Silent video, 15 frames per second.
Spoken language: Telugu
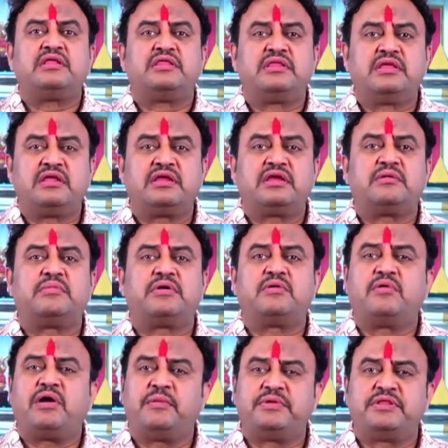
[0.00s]
దీనికి మనం
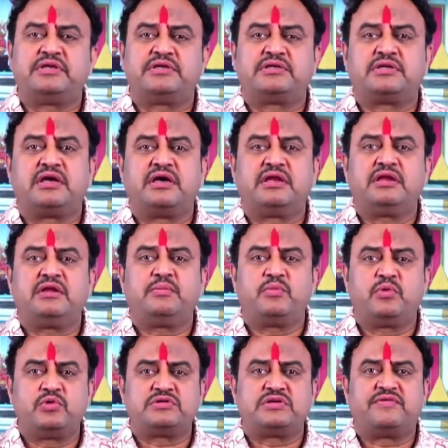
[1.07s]
అమితిస్ట్ కానీ
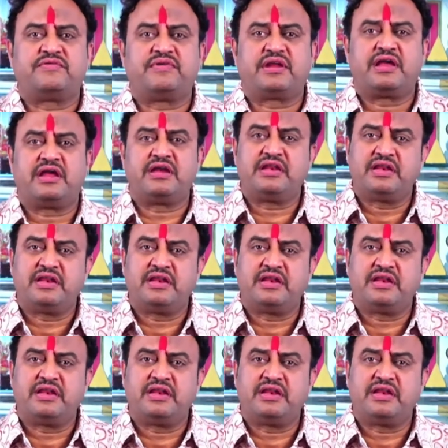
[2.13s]
బ్లూ సఫర్ కానీ